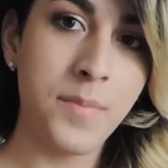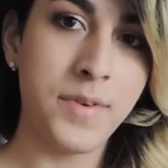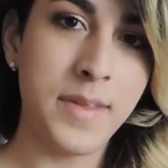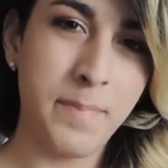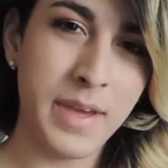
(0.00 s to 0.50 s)

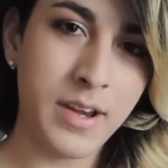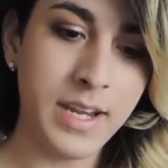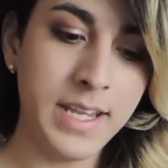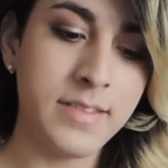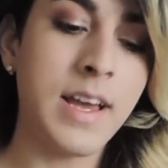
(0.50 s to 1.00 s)
pues de
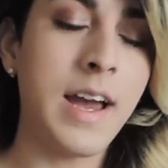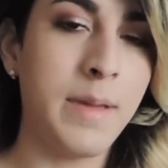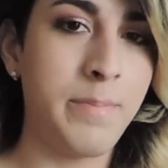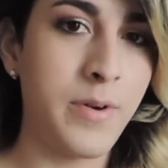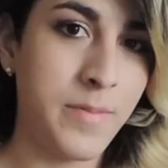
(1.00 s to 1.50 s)
piernita y
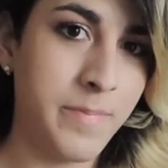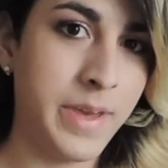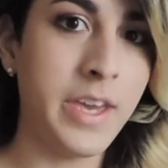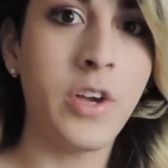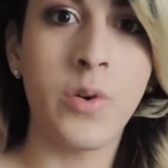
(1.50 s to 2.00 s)

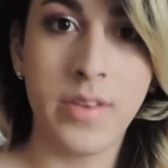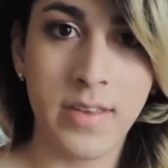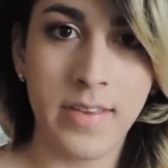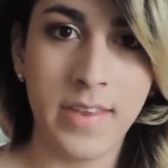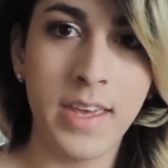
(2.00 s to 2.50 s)
pompi,
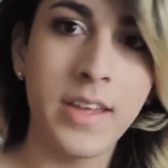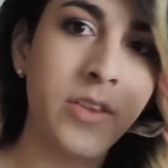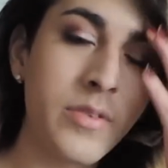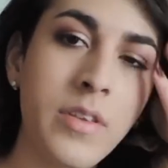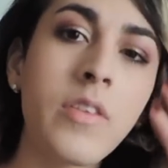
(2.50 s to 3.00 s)
cosas así,
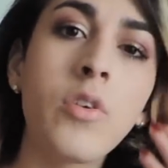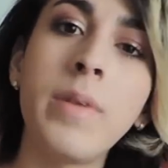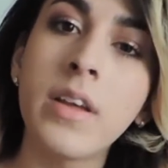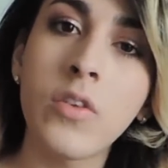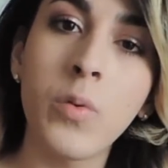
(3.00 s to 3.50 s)
entonces es
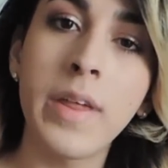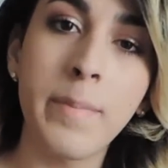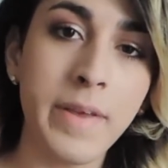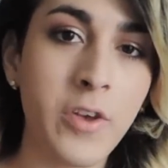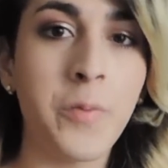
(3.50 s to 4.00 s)
normal que suba de
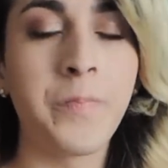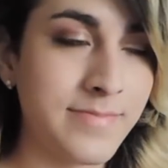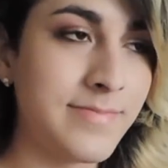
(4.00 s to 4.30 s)
peso.